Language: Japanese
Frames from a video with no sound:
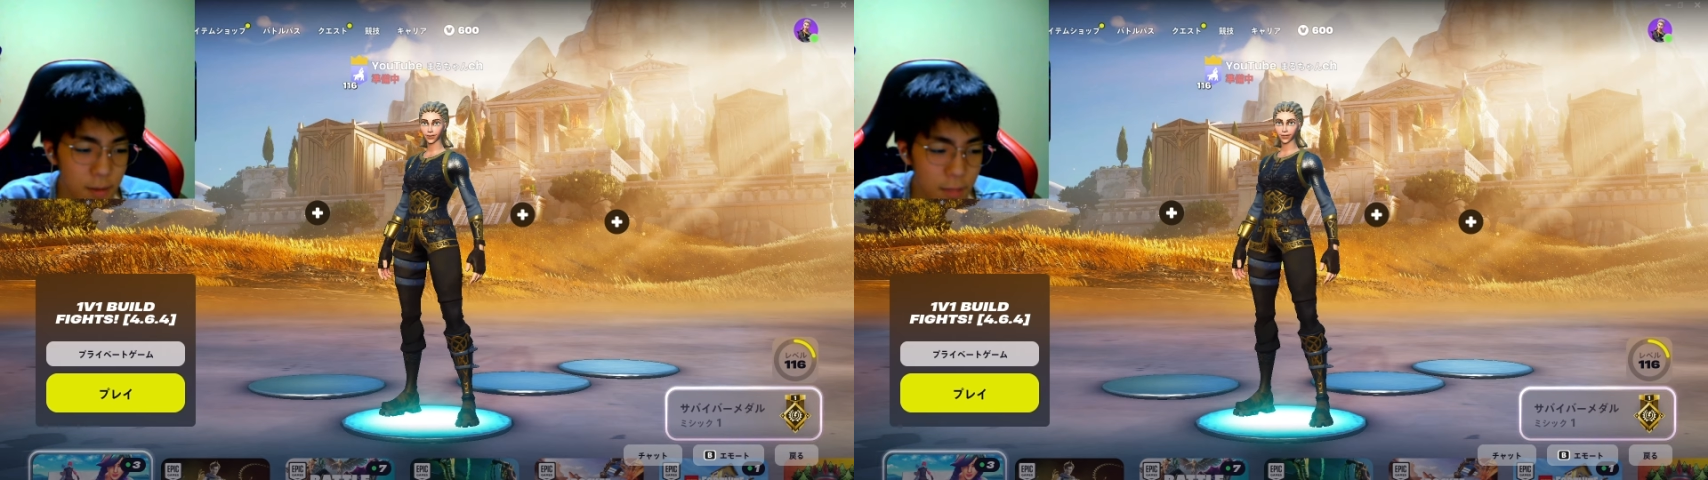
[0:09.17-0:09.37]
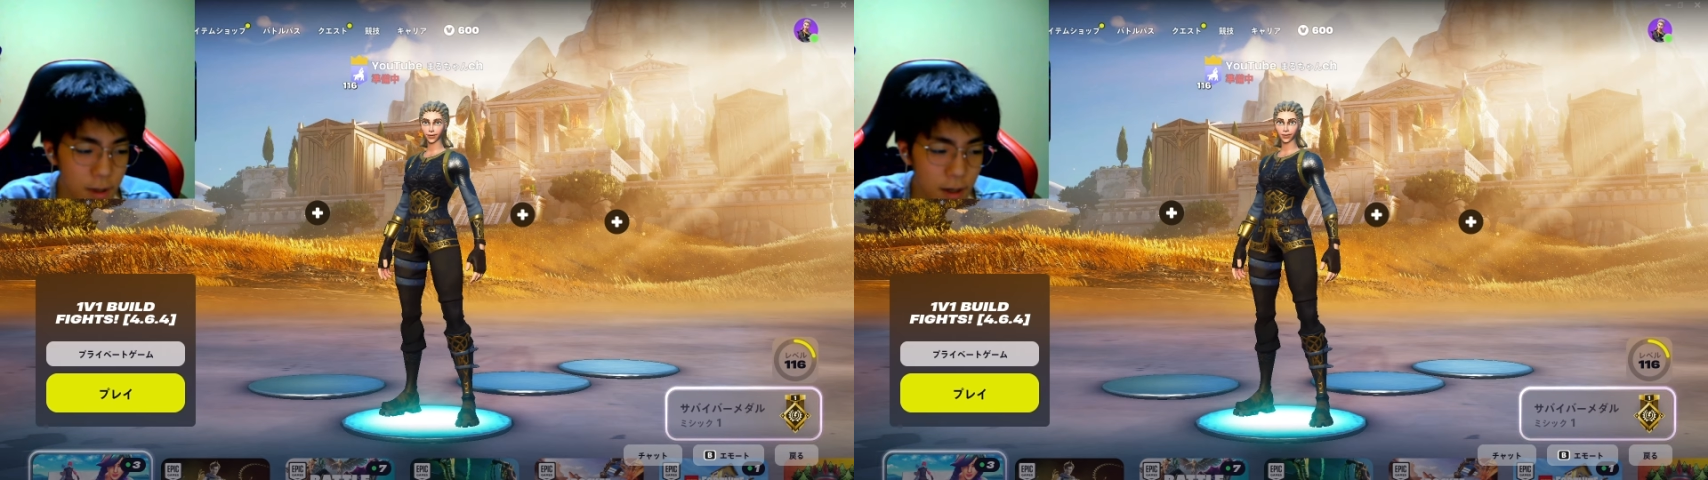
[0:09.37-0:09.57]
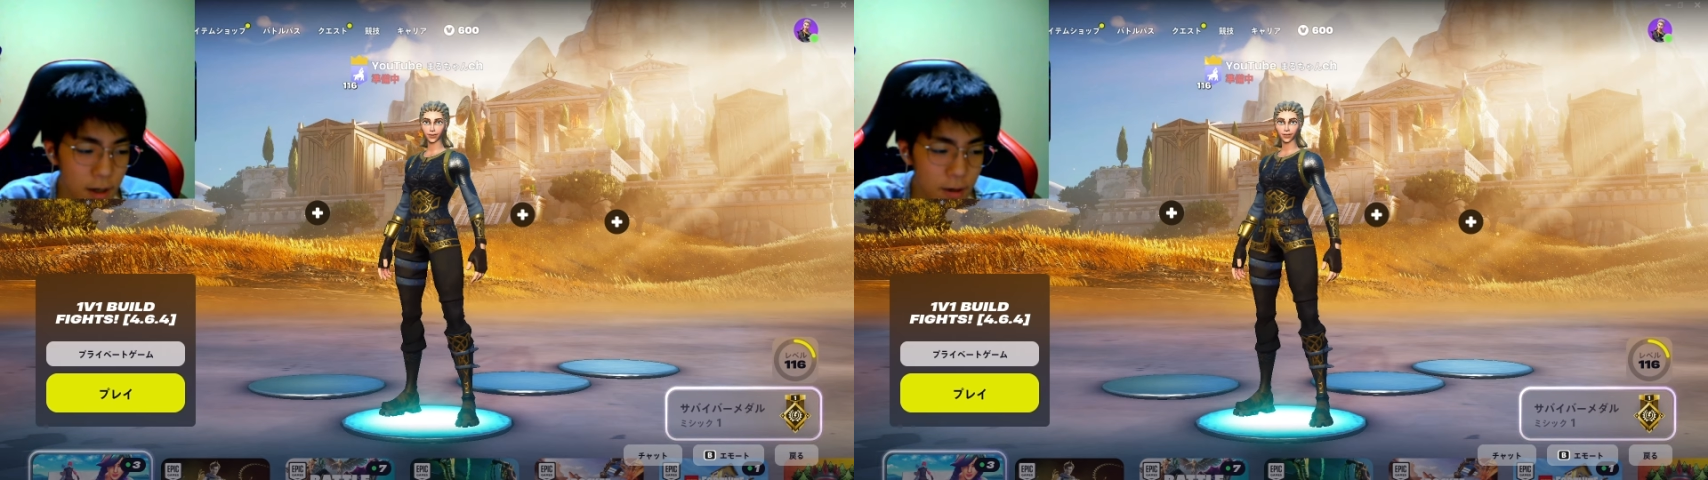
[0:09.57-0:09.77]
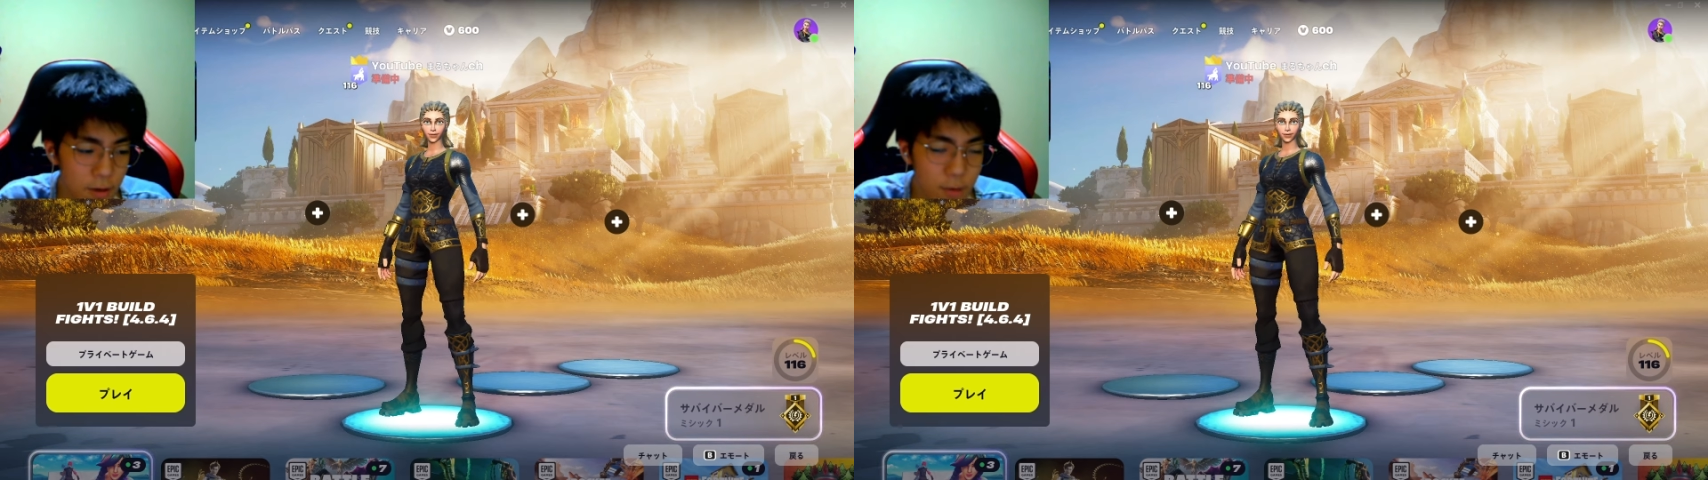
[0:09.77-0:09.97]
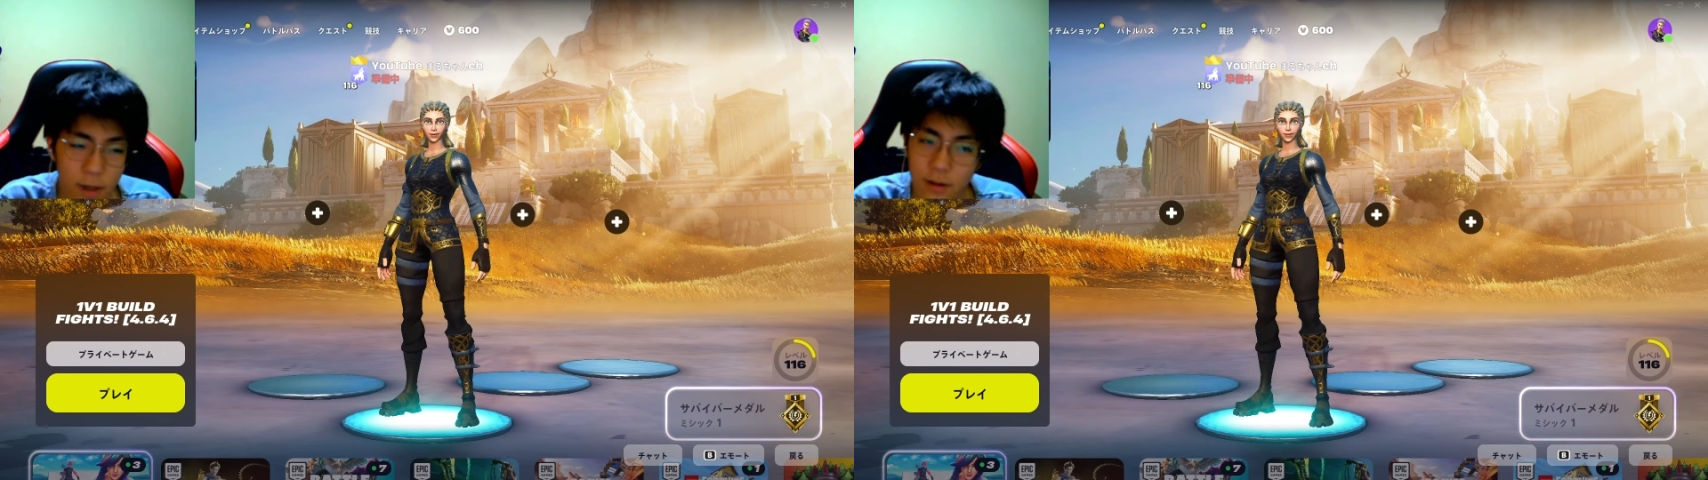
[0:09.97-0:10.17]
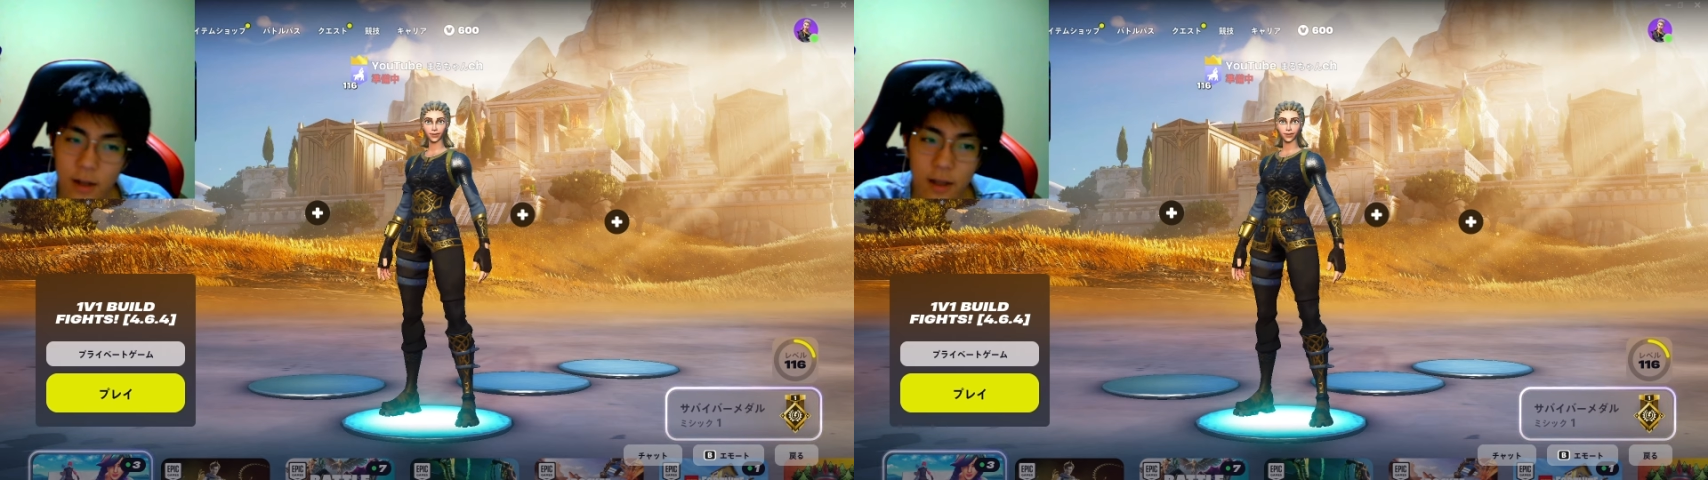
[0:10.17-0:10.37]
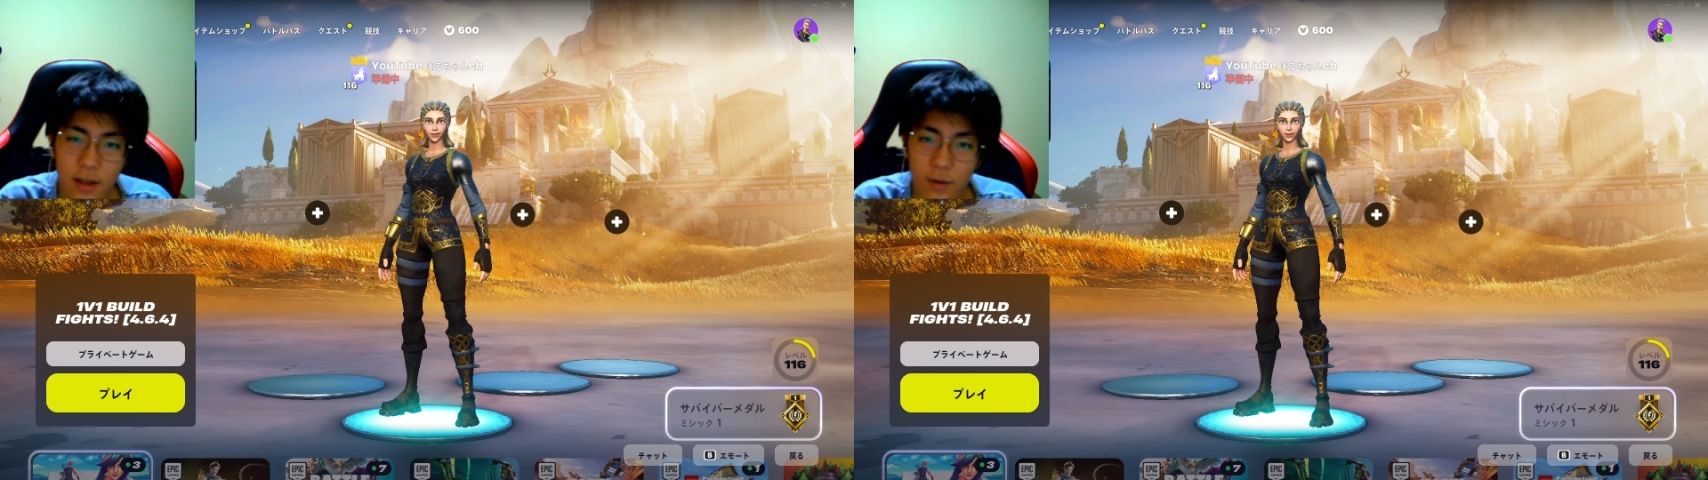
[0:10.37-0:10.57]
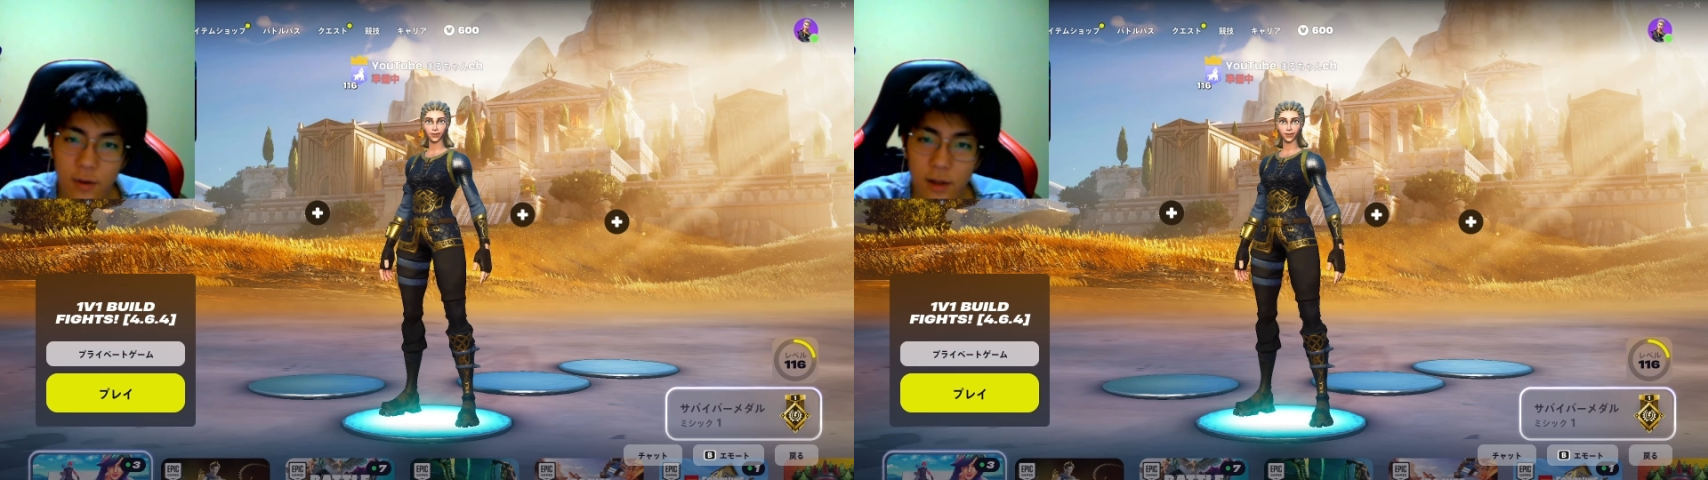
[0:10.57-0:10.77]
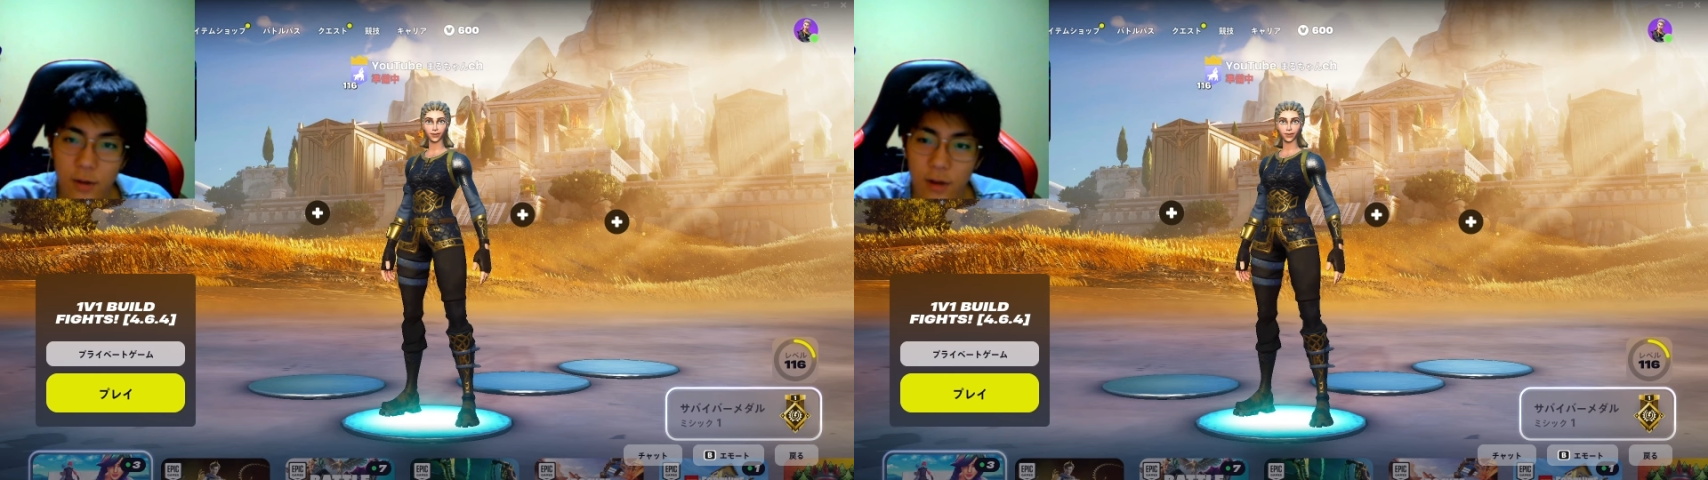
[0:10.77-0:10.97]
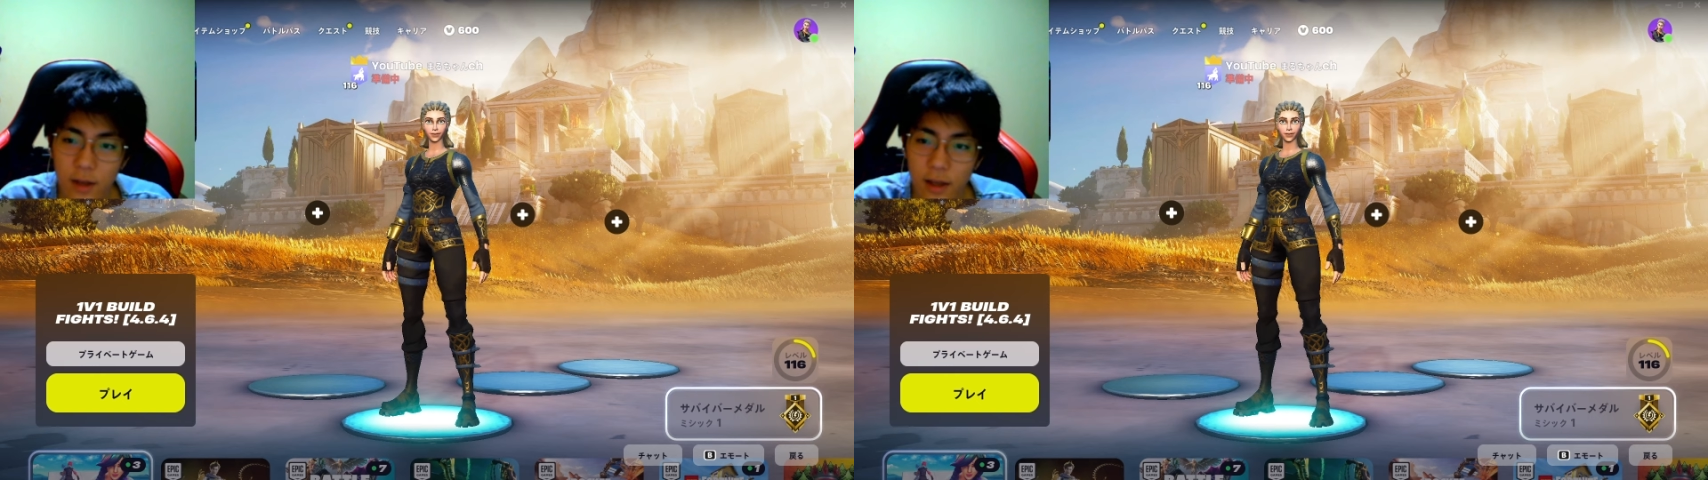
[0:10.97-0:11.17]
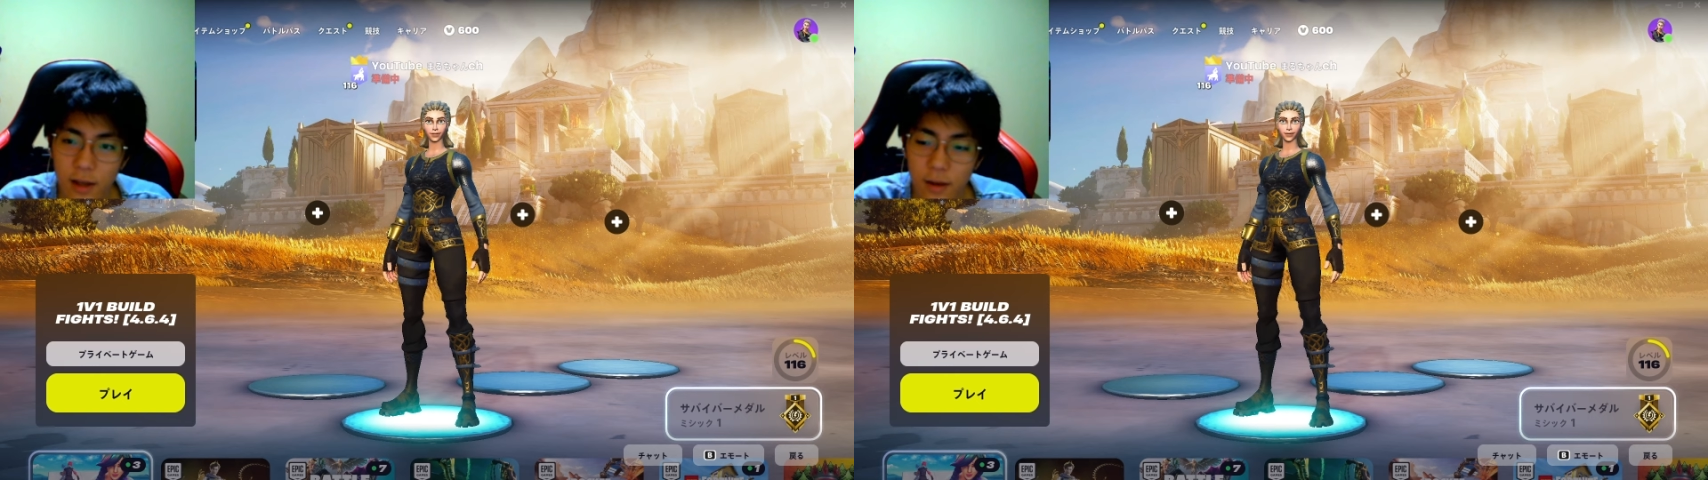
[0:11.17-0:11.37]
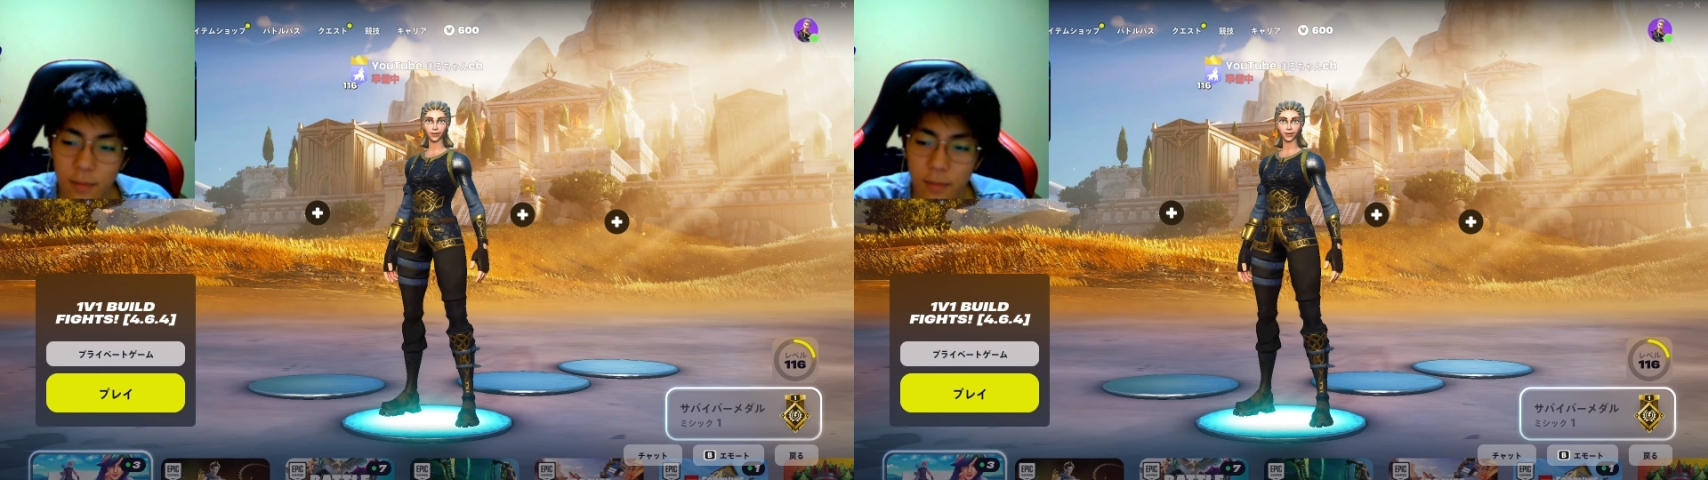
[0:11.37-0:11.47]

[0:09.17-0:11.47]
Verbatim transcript: まあ、上手くなりたいよっていう人にね、